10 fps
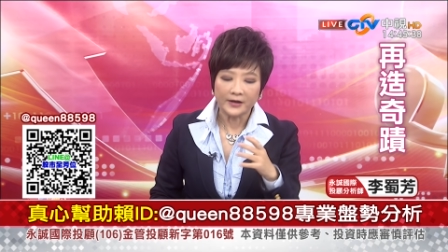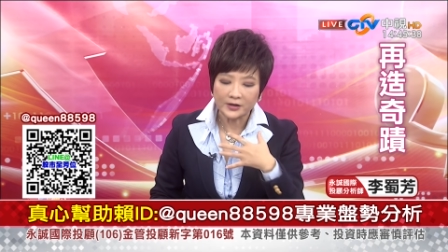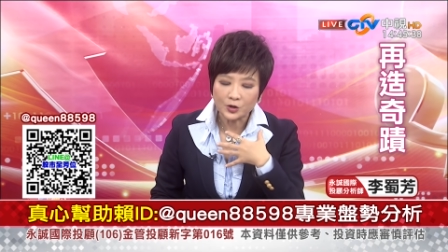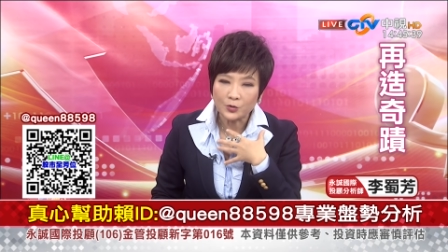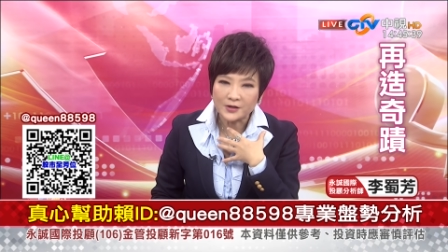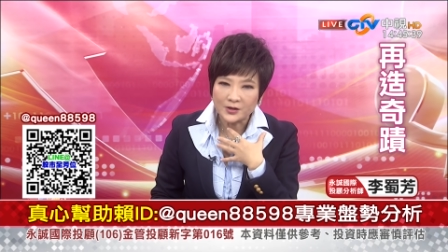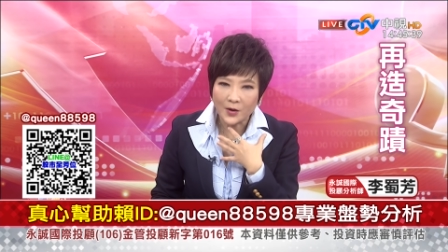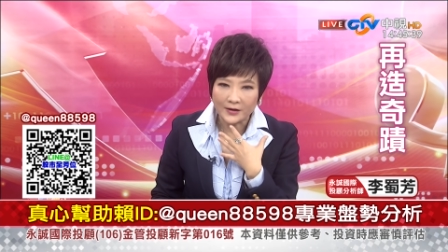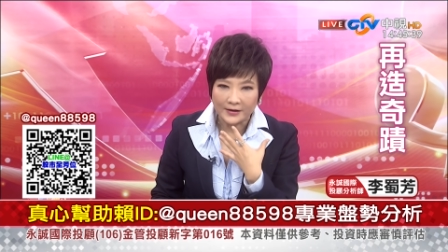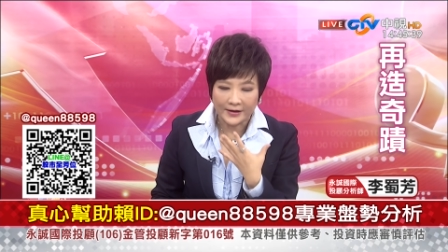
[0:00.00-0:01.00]
可是我希
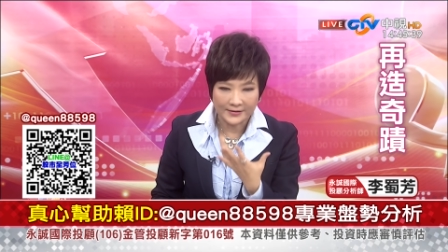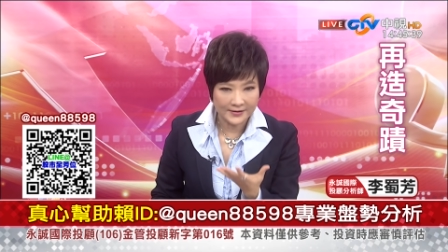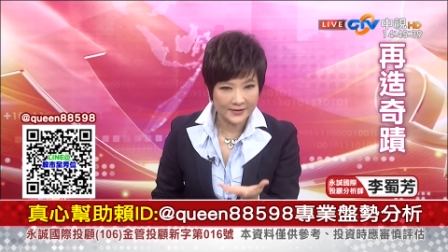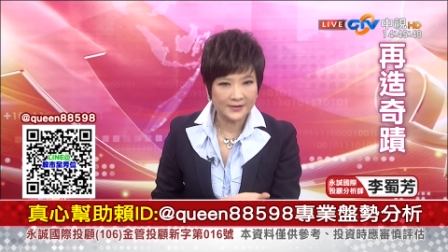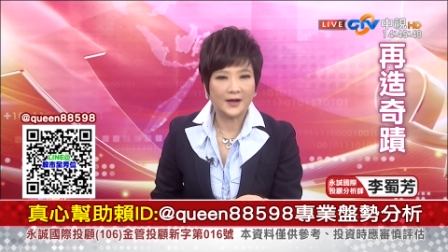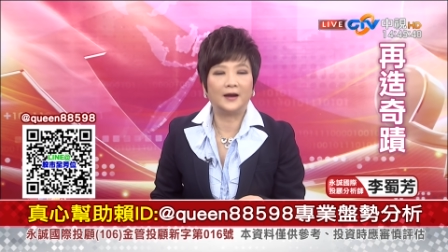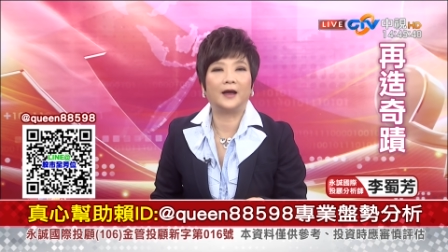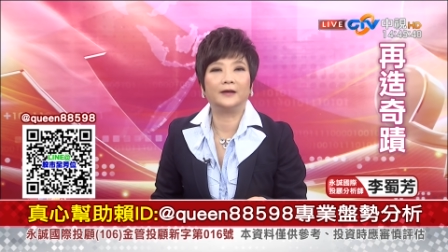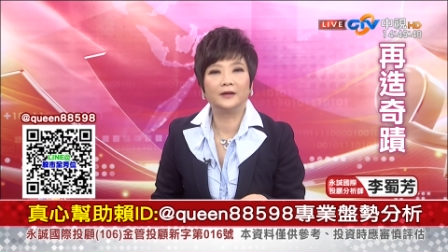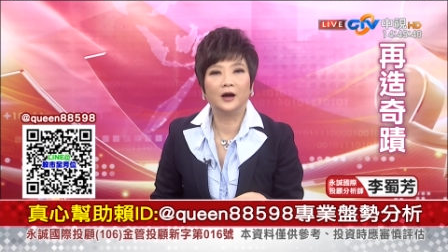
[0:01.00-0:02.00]
望你冷静下
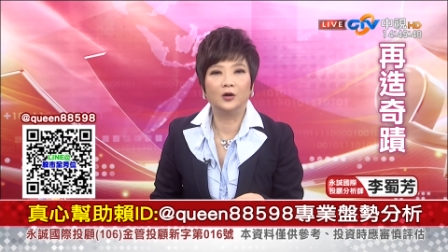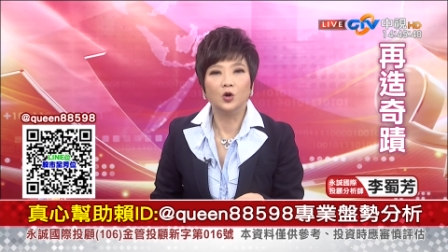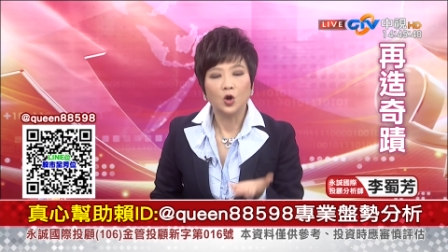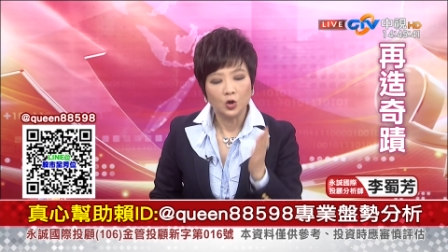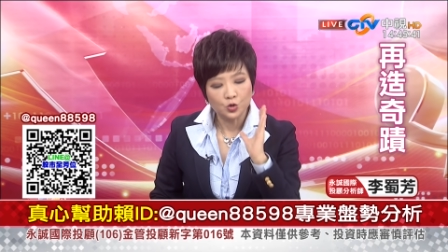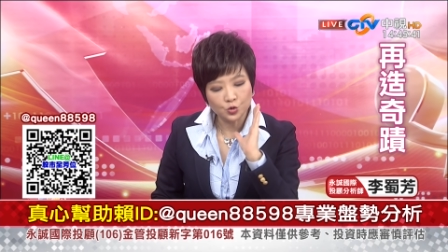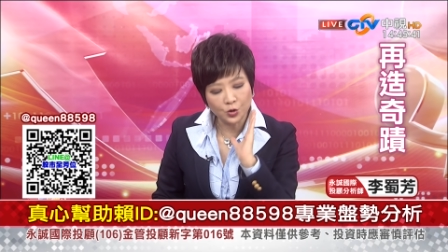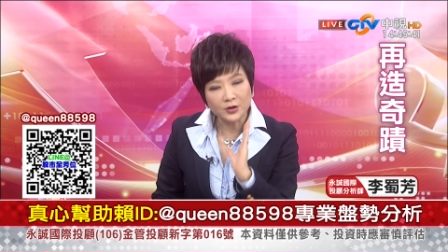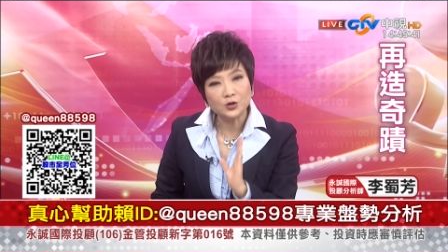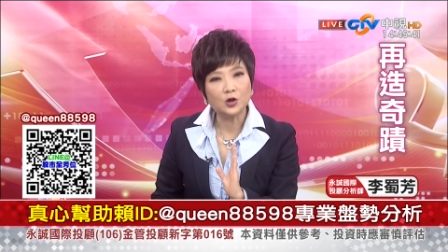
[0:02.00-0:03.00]
来，好，
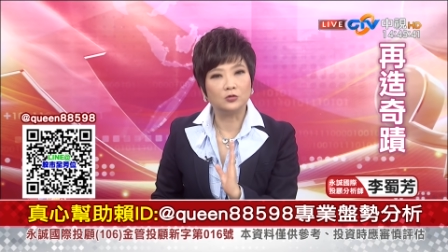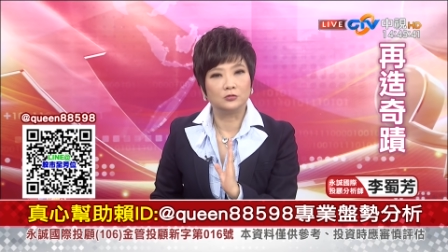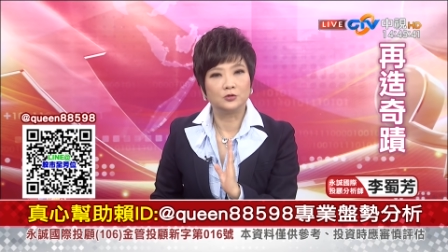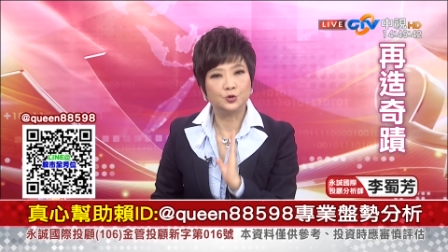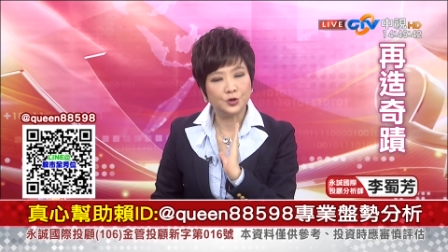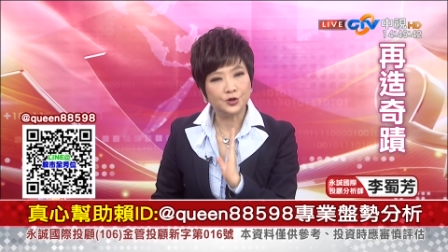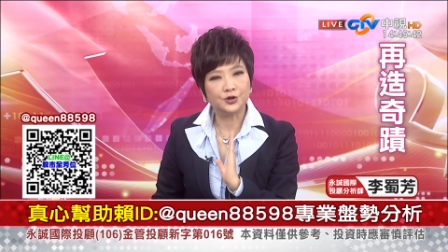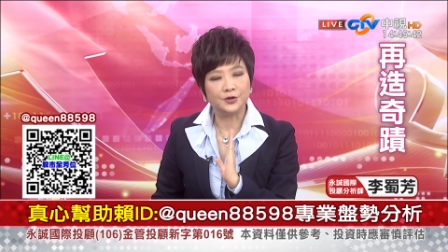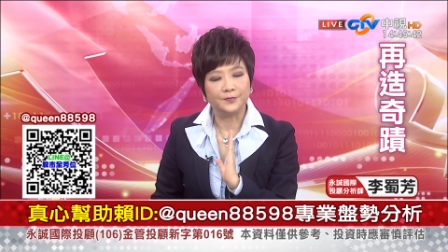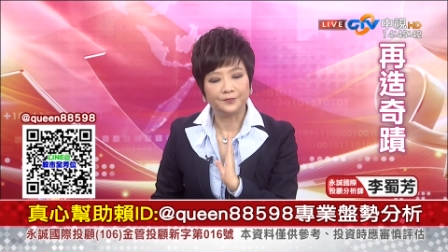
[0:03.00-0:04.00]
尊重趋
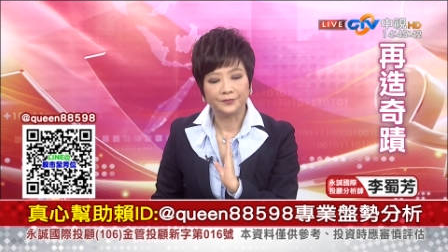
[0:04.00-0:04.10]
势，